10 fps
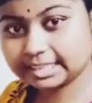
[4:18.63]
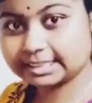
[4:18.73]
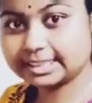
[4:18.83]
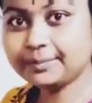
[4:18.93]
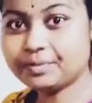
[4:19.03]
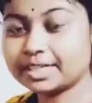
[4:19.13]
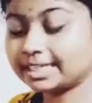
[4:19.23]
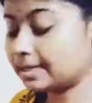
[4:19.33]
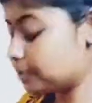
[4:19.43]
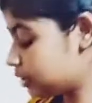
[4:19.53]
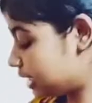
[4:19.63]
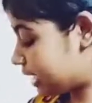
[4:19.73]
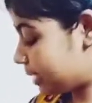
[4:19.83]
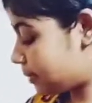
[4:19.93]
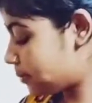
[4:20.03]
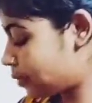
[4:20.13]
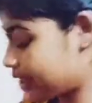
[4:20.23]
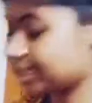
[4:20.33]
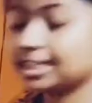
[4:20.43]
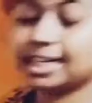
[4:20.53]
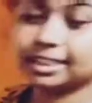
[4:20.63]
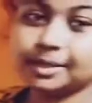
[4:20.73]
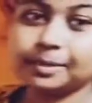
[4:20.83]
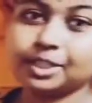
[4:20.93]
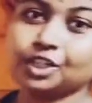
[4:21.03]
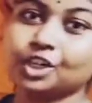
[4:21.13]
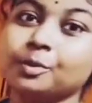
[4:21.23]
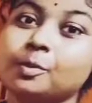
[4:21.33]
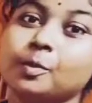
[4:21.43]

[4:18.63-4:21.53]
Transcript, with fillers: আছে এটার মধ্যে আগে আমি বই খাতা রাখতাম মানে যখন আমি